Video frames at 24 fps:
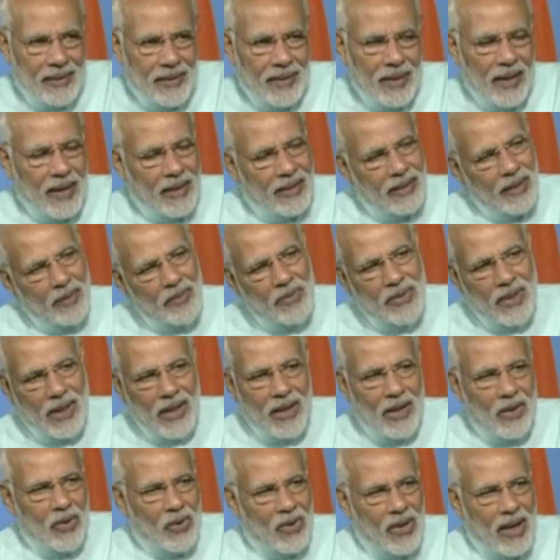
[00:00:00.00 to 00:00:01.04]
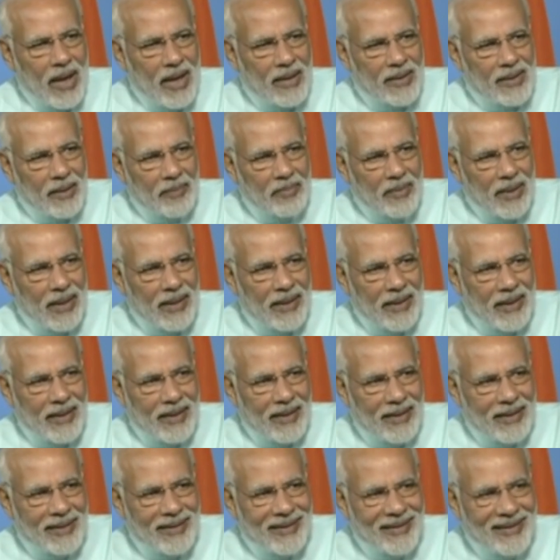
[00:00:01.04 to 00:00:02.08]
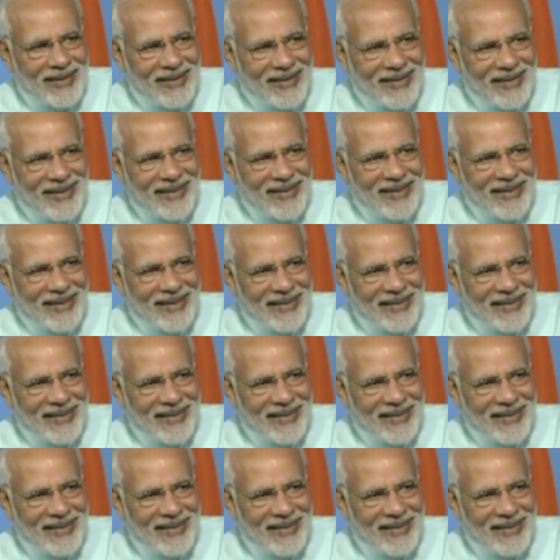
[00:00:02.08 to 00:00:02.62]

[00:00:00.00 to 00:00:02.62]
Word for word: एकदम सरल हो गया सबके लिए हाँ।